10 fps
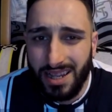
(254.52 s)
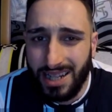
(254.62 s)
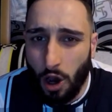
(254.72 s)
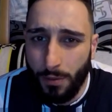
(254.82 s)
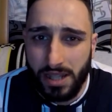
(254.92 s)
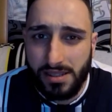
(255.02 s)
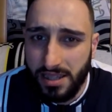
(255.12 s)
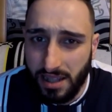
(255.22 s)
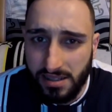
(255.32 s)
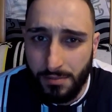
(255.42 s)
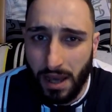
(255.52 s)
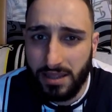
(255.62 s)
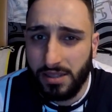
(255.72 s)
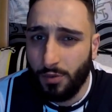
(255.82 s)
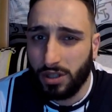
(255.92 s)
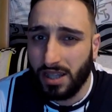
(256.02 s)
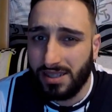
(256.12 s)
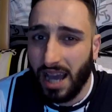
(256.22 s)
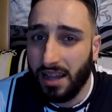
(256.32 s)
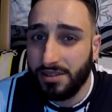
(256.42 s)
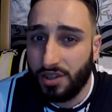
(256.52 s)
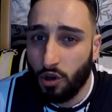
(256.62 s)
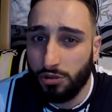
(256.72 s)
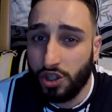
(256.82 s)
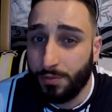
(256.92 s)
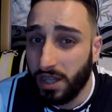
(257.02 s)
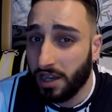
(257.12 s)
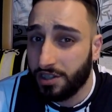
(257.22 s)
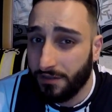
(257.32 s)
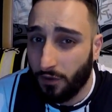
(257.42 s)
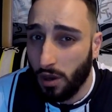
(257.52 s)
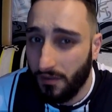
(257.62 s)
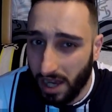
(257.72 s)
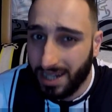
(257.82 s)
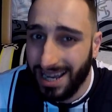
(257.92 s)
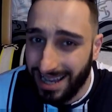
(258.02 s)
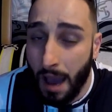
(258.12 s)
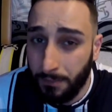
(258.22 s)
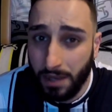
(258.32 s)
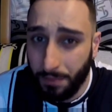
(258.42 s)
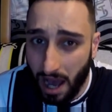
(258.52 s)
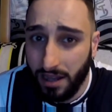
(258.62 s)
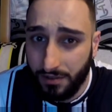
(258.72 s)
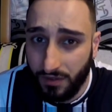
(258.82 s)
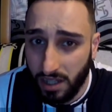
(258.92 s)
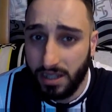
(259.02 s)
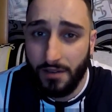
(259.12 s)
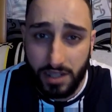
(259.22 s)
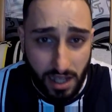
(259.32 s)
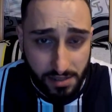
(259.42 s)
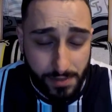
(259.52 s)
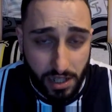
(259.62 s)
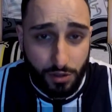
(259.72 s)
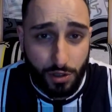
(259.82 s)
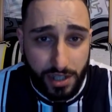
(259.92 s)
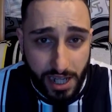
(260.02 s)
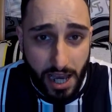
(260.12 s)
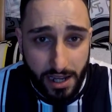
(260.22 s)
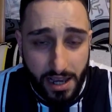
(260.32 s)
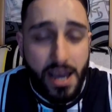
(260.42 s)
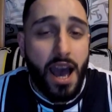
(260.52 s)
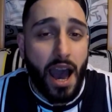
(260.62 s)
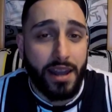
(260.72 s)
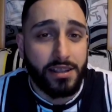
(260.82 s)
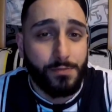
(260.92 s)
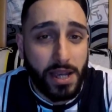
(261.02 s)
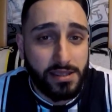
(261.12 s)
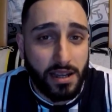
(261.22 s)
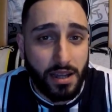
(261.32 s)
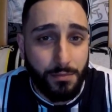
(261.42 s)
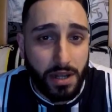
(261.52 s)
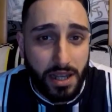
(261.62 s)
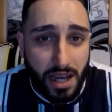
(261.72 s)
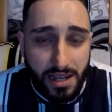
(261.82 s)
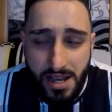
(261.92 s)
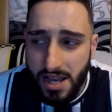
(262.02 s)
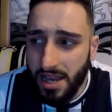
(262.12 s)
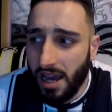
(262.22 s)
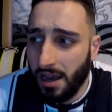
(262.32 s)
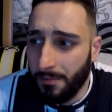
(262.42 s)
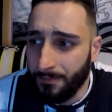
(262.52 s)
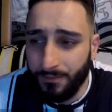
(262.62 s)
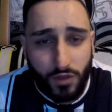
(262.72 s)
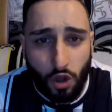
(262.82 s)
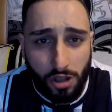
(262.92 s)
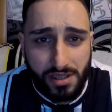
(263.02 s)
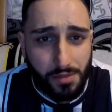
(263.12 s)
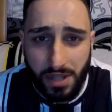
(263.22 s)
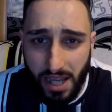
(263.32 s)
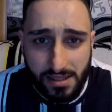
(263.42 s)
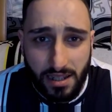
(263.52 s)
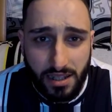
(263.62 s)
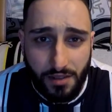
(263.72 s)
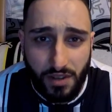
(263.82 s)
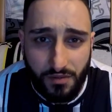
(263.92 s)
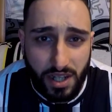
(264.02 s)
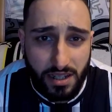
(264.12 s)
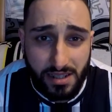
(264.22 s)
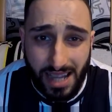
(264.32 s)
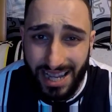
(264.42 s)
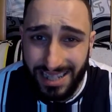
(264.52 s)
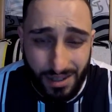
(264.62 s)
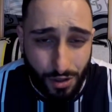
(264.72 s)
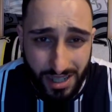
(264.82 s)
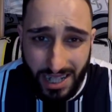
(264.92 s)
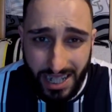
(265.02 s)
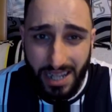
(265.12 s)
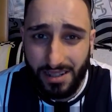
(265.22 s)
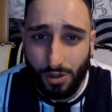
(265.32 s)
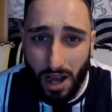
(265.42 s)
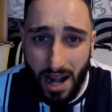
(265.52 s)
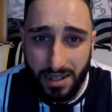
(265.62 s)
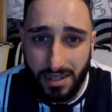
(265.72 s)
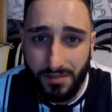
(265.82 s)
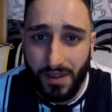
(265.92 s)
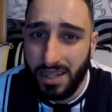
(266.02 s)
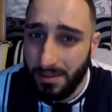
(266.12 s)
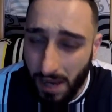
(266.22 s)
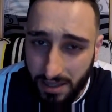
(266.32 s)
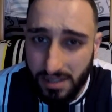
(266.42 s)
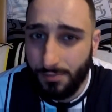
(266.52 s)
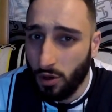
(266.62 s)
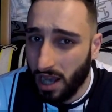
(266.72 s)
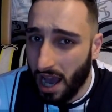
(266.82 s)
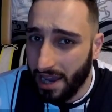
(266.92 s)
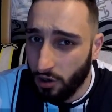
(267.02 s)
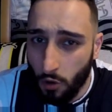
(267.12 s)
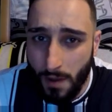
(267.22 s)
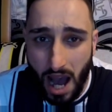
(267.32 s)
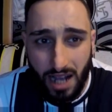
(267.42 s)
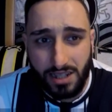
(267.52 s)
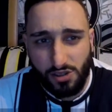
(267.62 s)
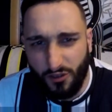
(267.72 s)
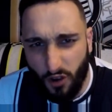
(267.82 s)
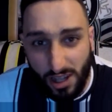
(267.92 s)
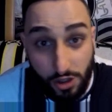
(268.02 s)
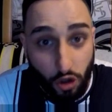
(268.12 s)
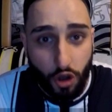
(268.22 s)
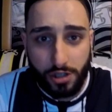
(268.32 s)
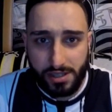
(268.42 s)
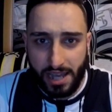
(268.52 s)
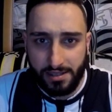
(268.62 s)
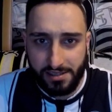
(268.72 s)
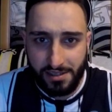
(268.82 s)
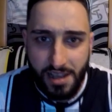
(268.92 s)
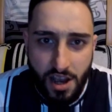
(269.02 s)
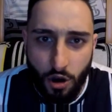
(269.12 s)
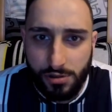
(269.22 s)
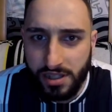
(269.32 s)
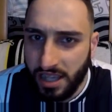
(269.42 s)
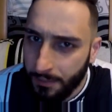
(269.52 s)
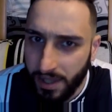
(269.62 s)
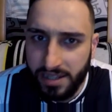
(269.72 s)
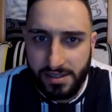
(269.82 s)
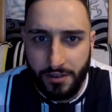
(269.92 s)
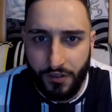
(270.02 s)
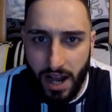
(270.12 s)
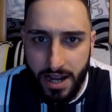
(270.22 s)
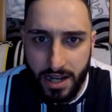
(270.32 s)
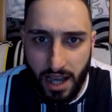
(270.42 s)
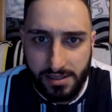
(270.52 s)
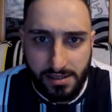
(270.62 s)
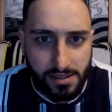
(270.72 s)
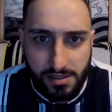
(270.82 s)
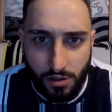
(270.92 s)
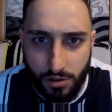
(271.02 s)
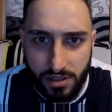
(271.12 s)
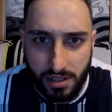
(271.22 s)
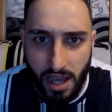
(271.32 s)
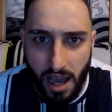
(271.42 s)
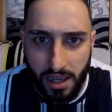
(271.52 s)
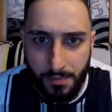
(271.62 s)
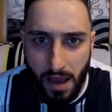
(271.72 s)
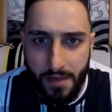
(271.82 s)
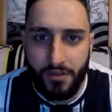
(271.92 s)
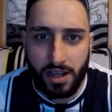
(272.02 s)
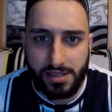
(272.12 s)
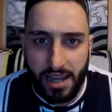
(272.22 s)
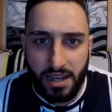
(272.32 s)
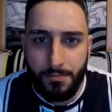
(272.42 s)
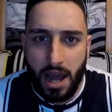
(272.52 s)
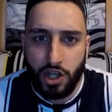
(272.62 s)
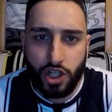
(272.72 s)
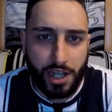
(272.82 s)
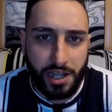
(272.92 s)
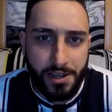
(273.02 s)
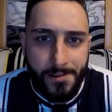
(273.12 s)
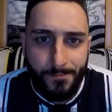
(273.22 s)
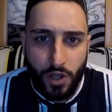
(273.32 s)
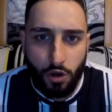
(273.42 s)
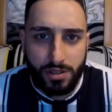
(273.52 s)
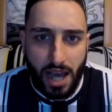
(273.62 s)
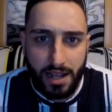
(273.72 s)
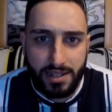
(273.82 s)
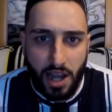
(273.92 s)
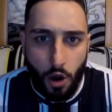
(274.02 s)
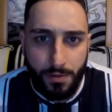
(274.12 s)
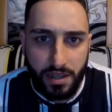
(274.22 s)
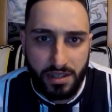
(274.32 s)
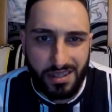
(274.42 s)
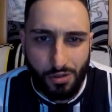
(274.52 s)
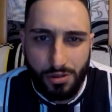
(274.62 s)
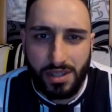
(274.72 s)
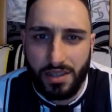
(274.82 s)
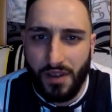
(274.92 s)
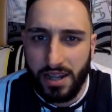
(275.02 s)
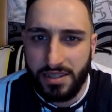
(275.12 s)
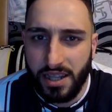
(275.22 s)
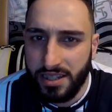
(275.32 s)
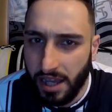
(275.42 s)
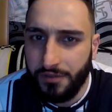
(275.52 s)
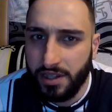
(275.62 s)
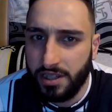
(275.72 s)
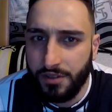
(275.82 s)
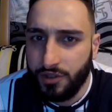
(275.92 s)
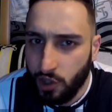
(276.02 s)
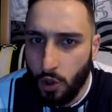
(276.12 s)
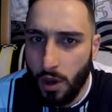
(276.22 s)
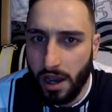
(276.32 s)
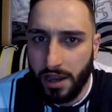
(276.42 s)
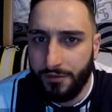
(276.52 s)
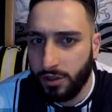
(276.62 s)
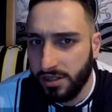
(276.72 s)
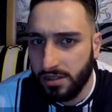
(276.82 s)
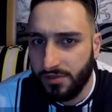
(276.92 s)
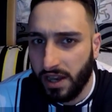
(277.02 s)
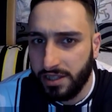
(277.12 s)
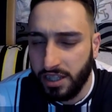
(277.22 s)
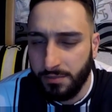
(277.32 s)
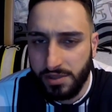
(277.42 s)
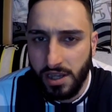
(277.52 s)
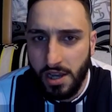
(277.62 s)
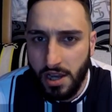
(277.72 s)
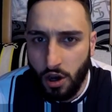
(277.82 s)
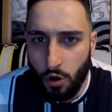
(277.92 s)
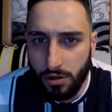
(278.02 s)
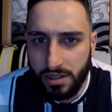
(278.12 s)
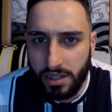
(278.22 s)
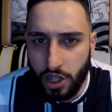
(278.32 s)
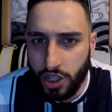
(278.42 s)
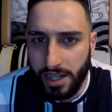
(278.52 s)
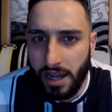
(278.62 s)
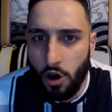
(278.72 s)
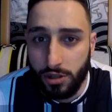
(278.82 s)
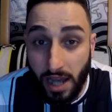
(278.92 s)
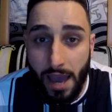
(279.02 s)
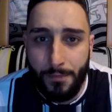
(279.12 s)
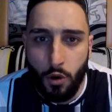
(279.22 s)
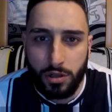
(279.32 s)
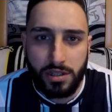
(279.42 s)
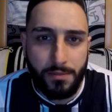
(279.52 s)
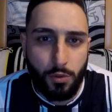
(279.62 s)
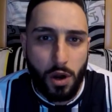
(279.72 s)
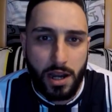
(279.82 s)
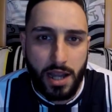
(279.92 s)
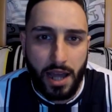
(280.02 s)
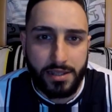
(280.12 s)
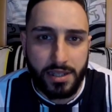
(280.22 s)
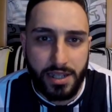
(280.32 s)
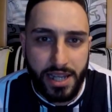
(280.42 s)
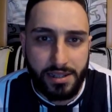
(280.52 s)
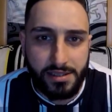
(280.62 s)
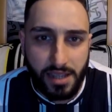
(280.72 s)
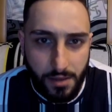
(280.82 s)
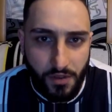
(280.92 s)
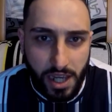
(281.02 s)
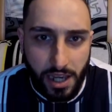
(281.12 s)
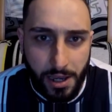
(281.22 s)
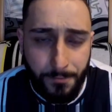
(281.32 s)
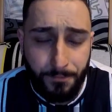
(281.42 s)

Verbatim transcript: glaube jetzt nicht, dass in Mattersburg das ganz große spielerische Feuerwerk gleich abgebrannt wird, aber ich lasse mich natürlich gerne eines Besseren Besseren belehren. Ähm, trotzdem, in erster Linie wird wichtig sein, natürlich dagegen zu halten, wenn die Mattersburger einen umhacken, sofort zurücksensen und sich eben nichts gefallen lassen und ja, eben einfach seinen Mann stehen. Und dann, glaube ich, ist unsere Qualität definitiv die höhere von diesen zwei Teams. Und dann stehen auch drei Punkten im Burgenland nichts im Wege.